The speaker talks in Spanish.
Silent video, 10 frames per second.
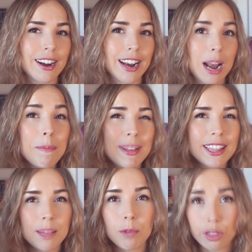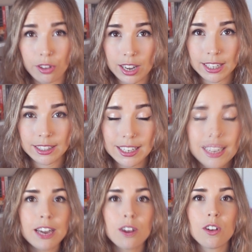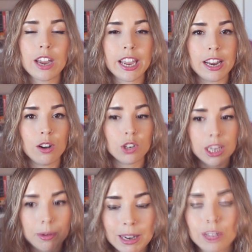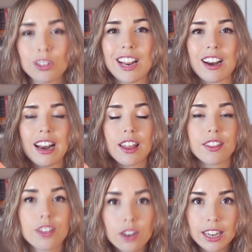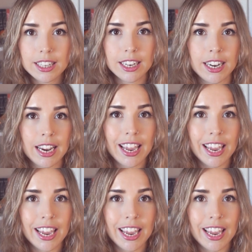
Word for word: realmente emocionante, pero eh, los hermanos, la relación que tienen